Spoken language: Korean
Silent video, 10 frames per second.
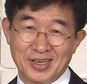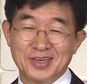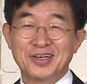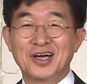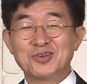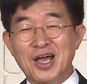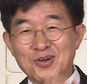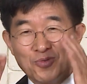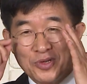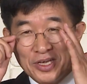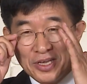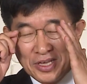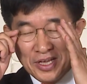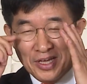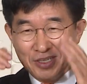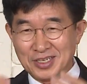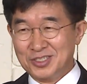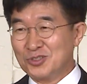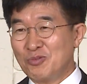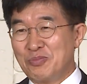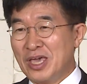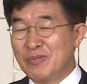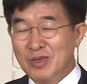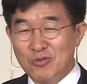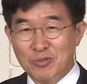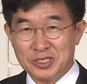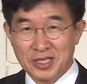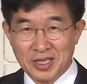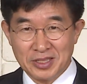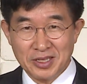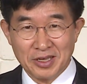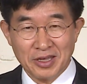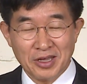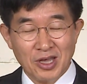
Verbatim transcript: 그래가지고 한국에 이제 저도 베이비 부모 세대인데